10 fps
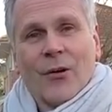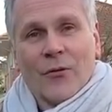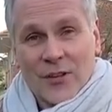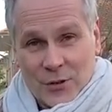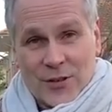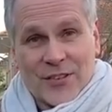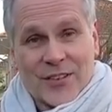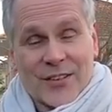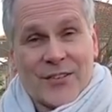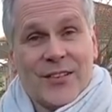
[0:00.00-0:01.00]
Und wenn euch das
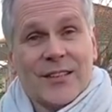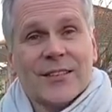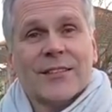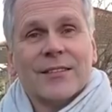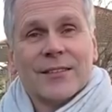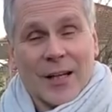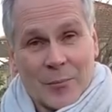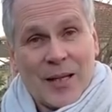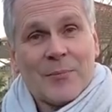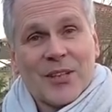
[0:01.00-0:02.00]
interessiert, dann
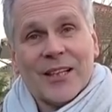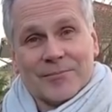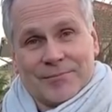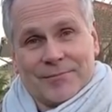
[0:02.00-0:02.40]
bleibt dran.